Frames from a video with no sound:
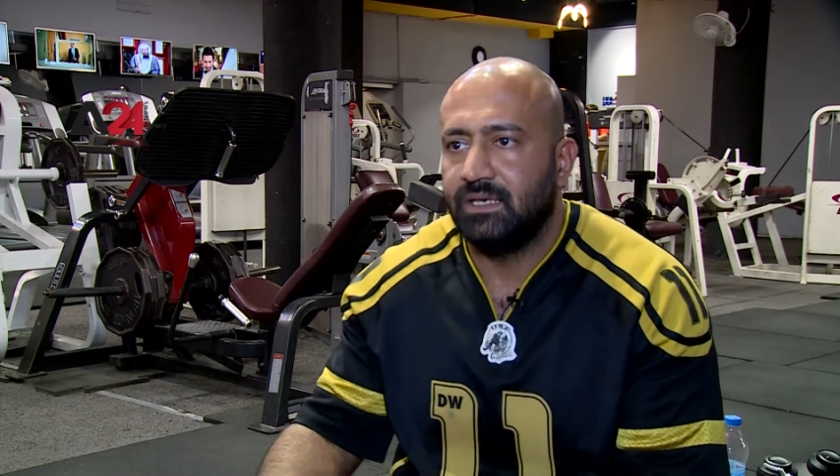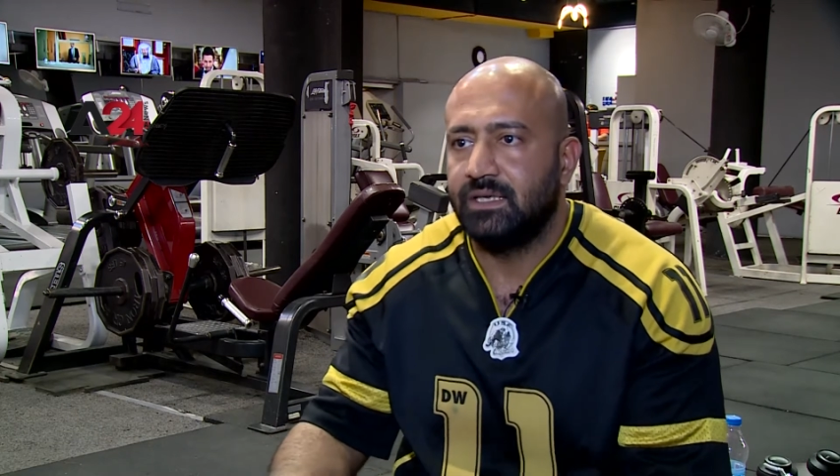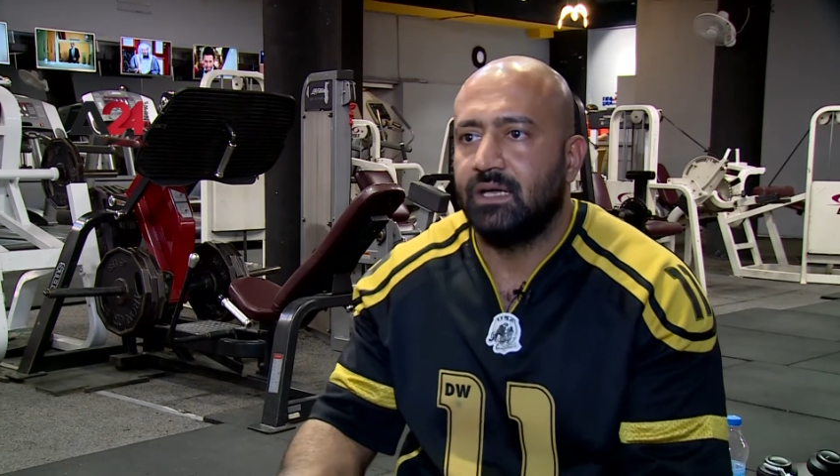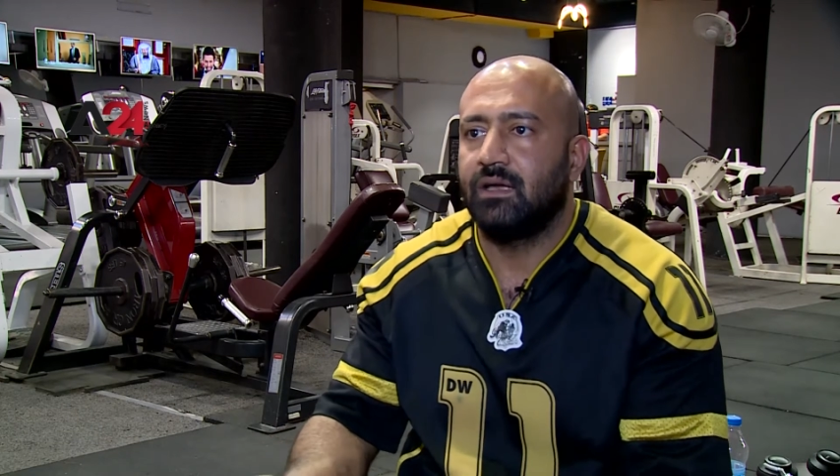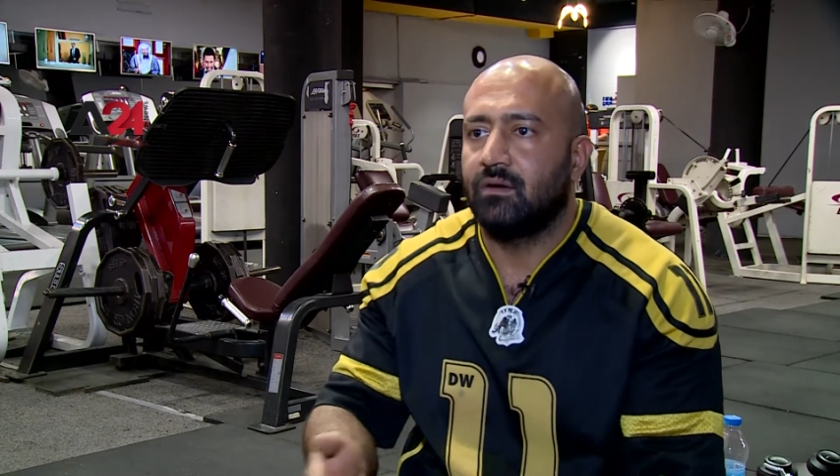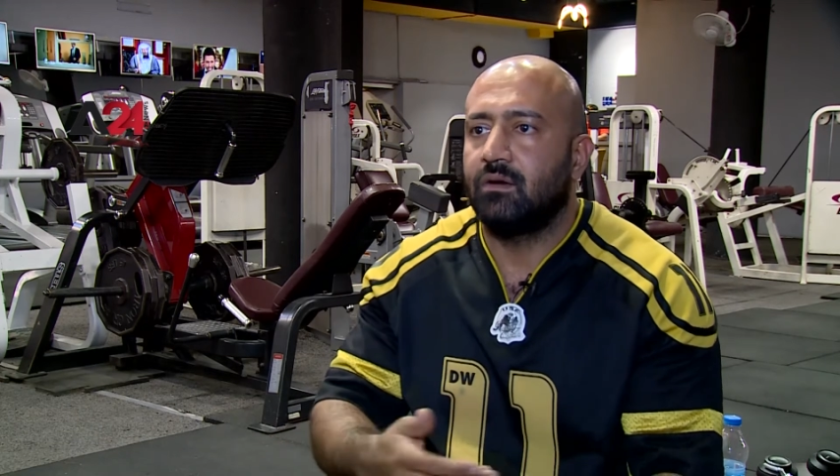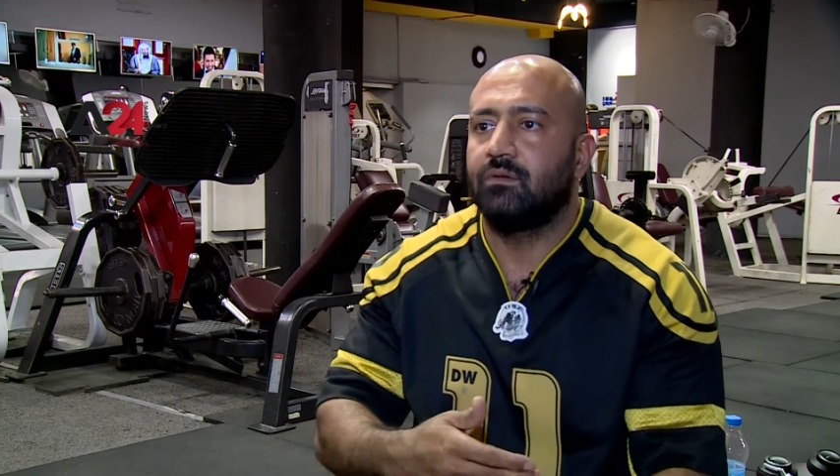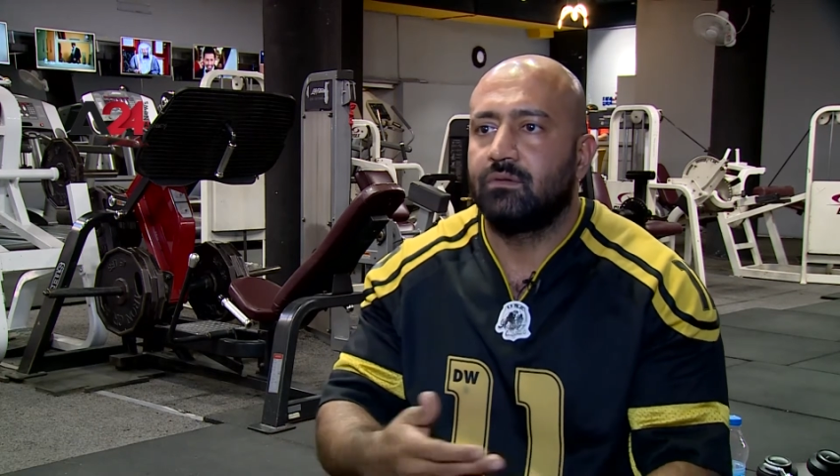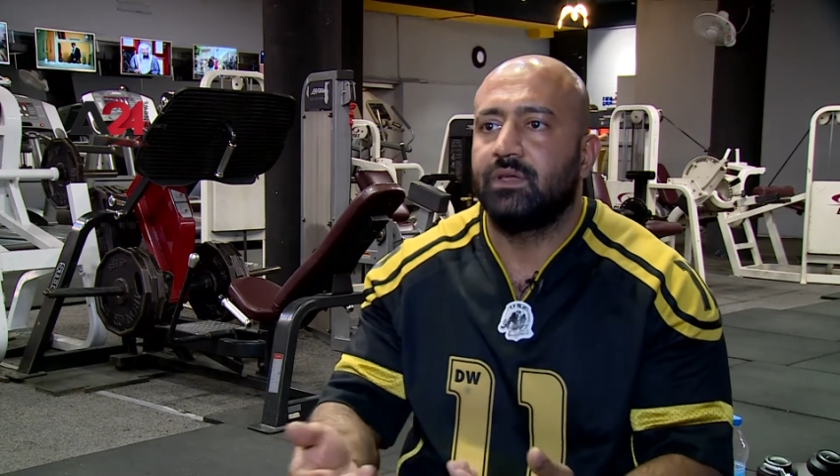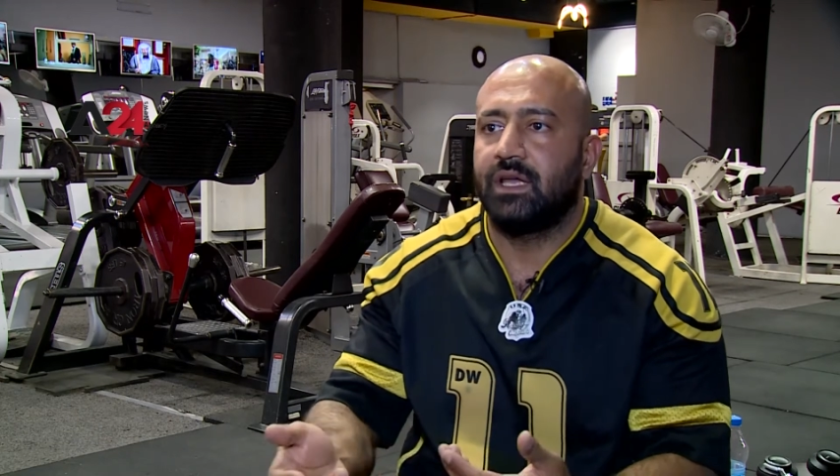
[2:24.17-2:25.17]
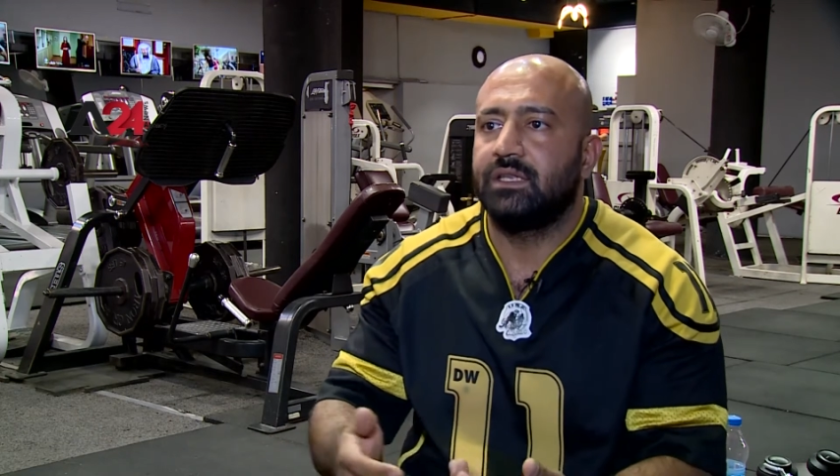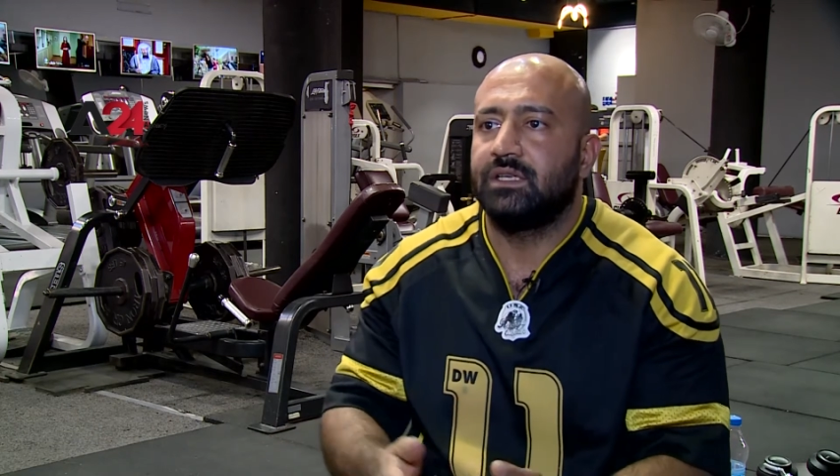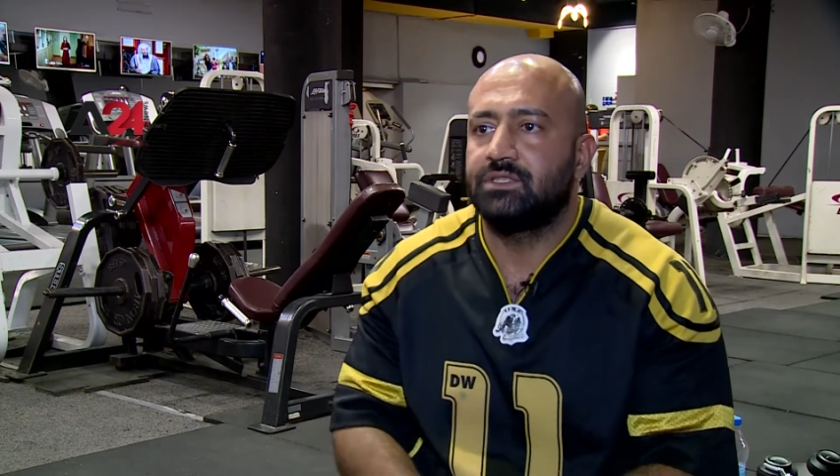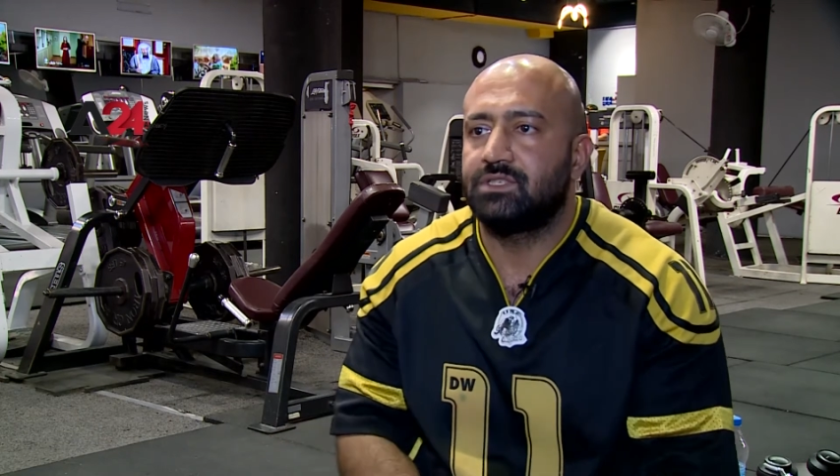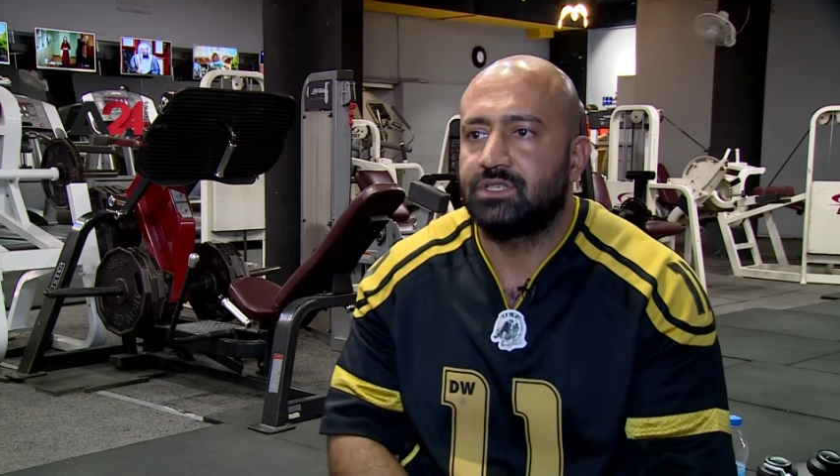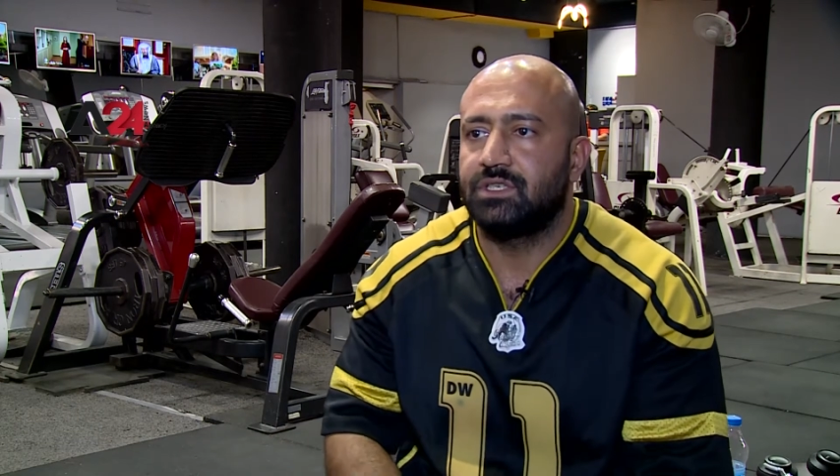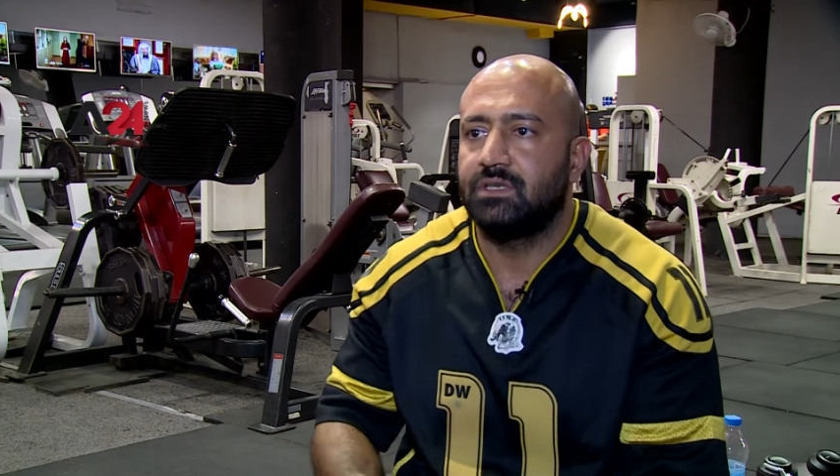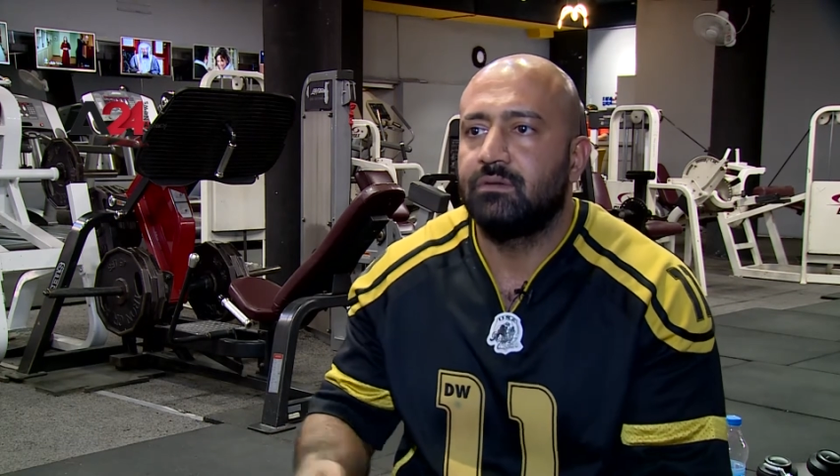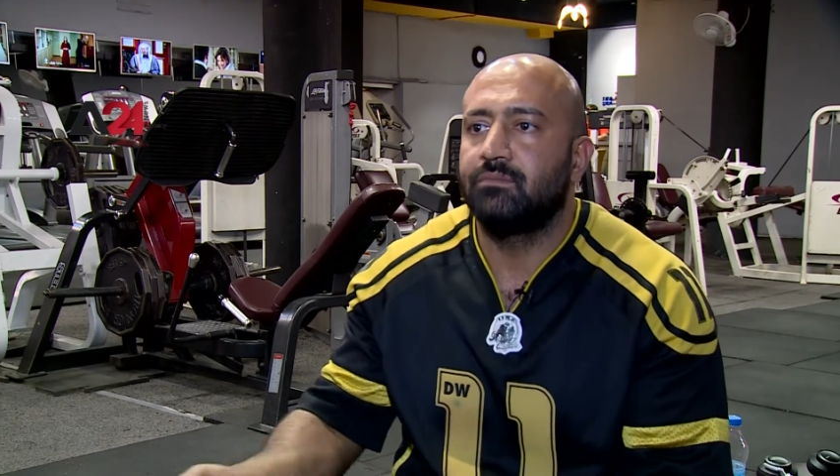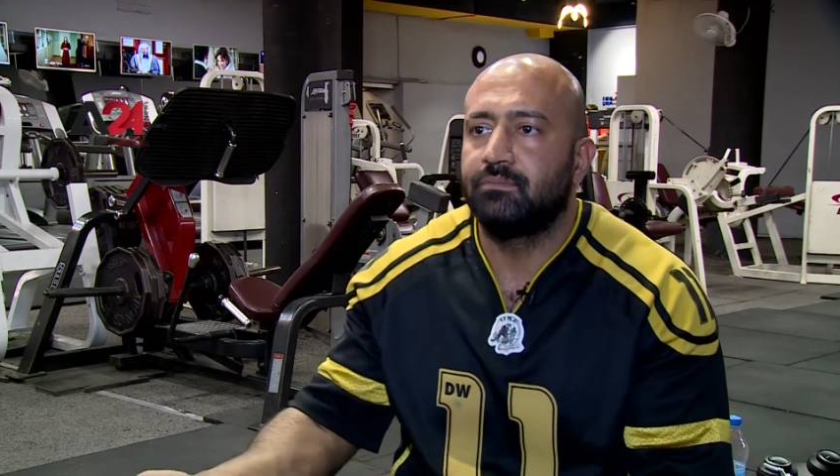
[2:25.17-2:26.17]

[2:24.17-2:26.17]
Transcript: لي او يعني هيك شيء